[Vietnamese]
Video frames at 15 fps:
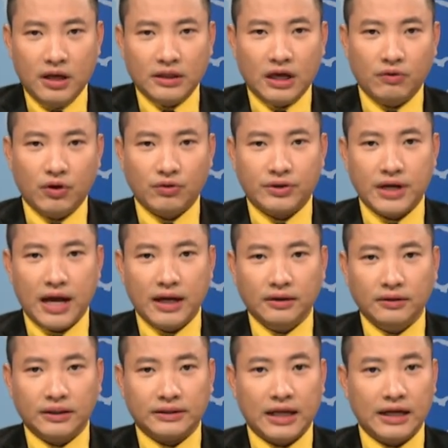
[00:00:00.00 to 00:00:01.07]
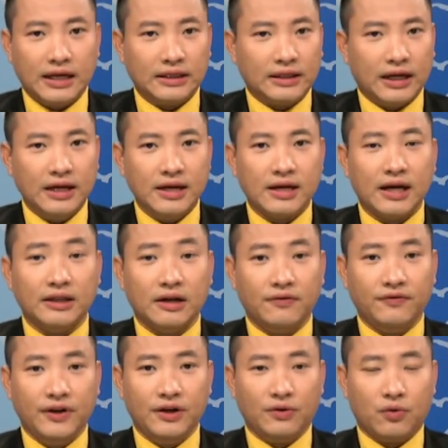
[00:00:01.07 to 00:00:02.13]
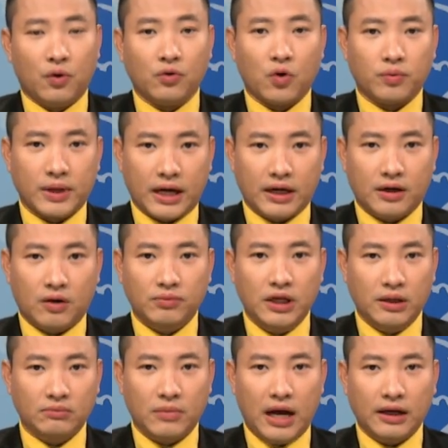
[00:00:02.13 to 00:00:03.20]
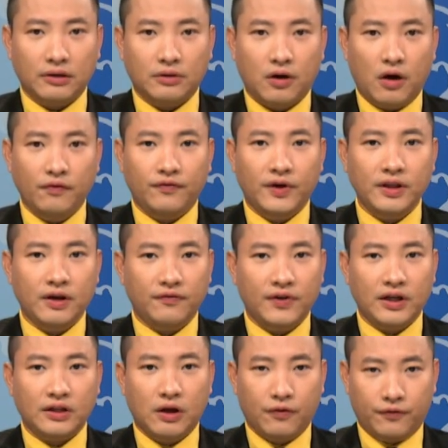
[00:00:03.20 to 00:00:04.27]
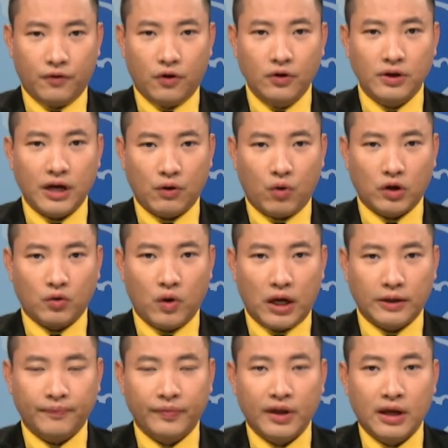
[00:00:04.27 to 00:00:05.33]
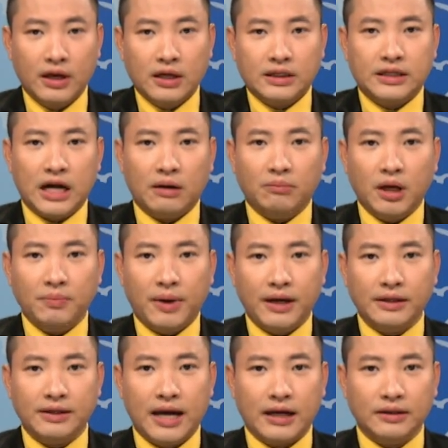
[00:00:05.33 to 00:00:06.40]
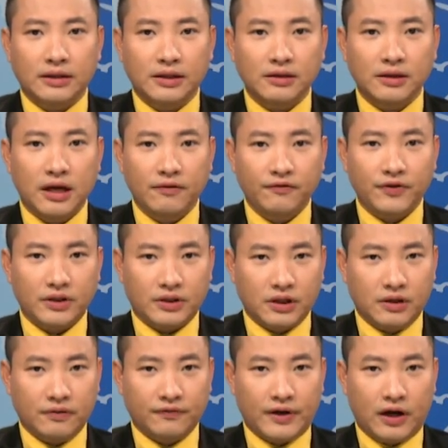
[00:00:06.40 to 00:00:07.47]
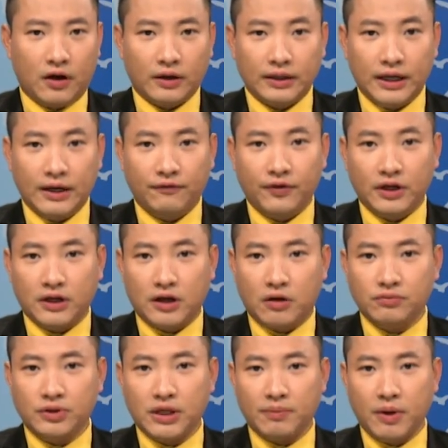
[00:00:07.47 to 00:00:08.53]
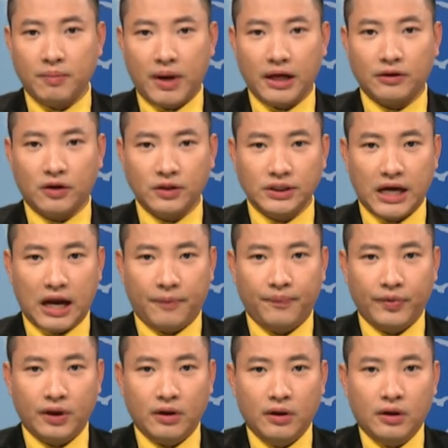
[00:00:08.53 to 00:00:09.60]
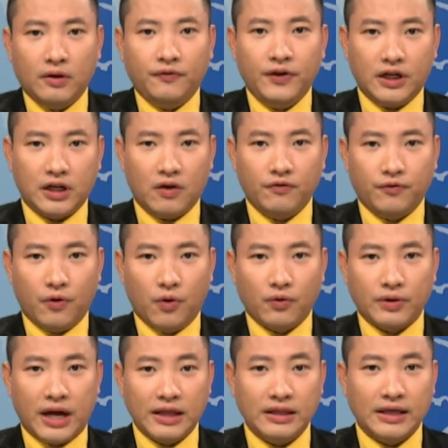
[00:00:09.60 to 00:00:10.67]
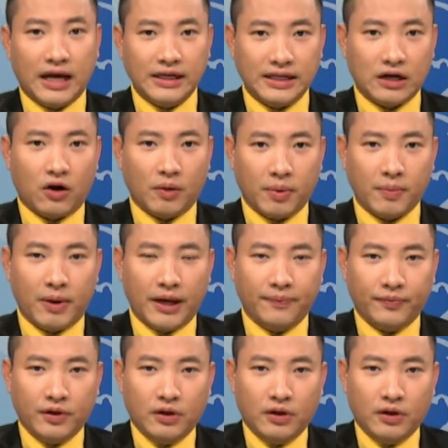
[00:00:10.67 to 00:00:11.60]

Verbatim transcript: Theo điều tra, người ta nghe thấy hai nhân viên của Cục Hàng không Liên bang nói với nhân viên điều phối 911 rằng máy bay đang hướng đến phi trường và họ nghe phi công trên máy bay nói rằng phi công phụ đã nhảy ra khỏi máy bay.